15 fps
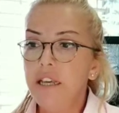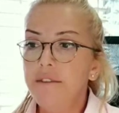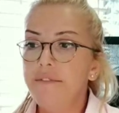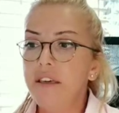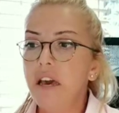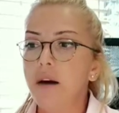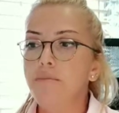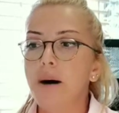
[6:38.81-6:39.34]

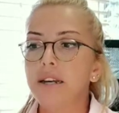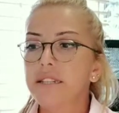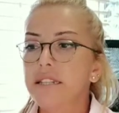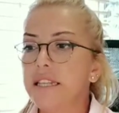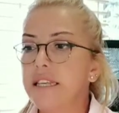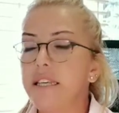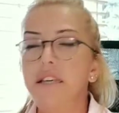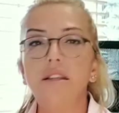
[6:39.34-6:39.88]
veya
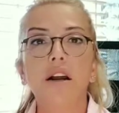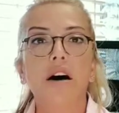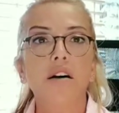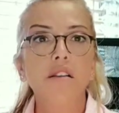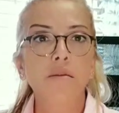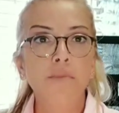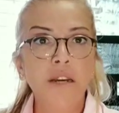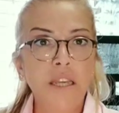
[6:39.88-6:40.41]
bazı
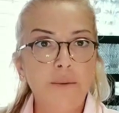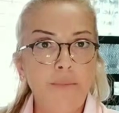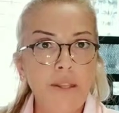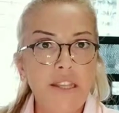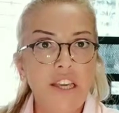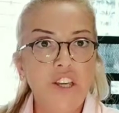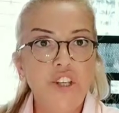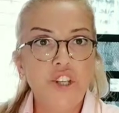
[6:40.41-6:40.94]
kiralama
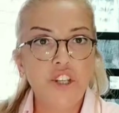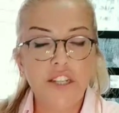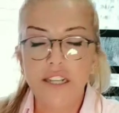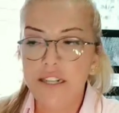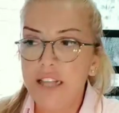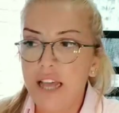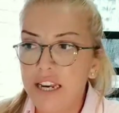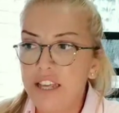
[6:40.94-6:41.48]
gibi
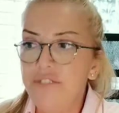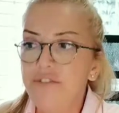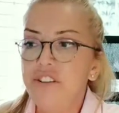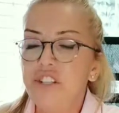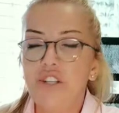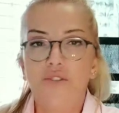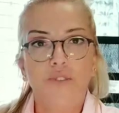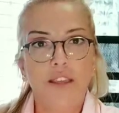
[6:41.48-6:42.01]
değişiklikler ev
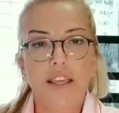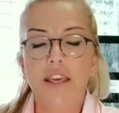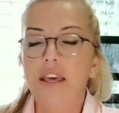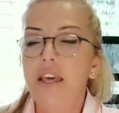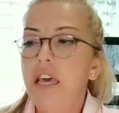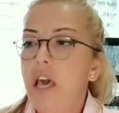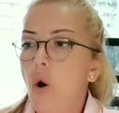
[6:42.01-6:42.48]
içindeki.